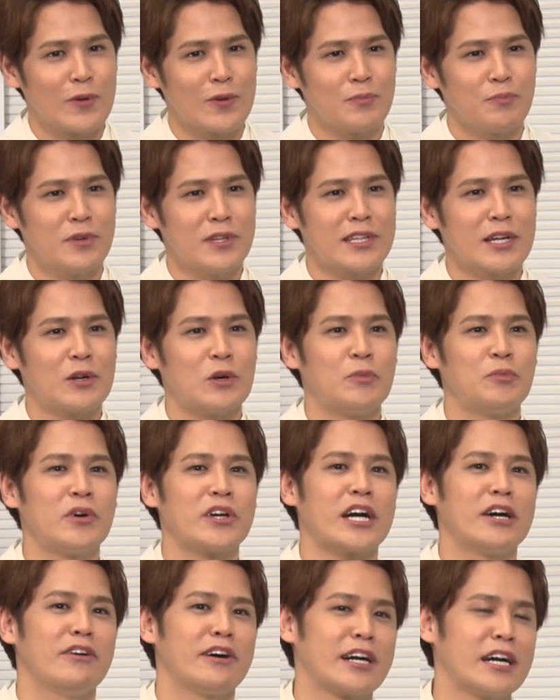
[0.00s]
みんなの思い
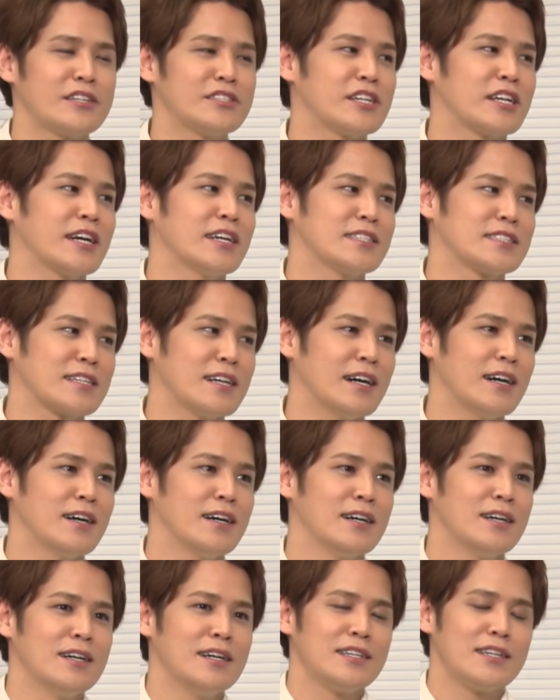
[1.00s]
がわかるじゃないですか、う
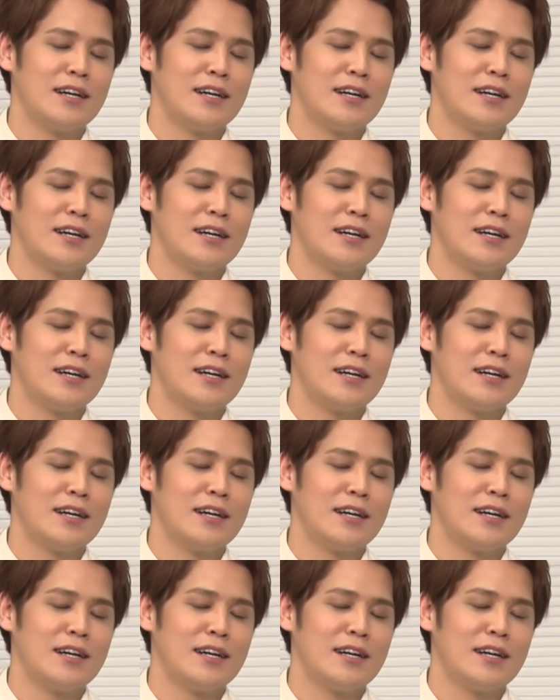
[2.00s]
ん、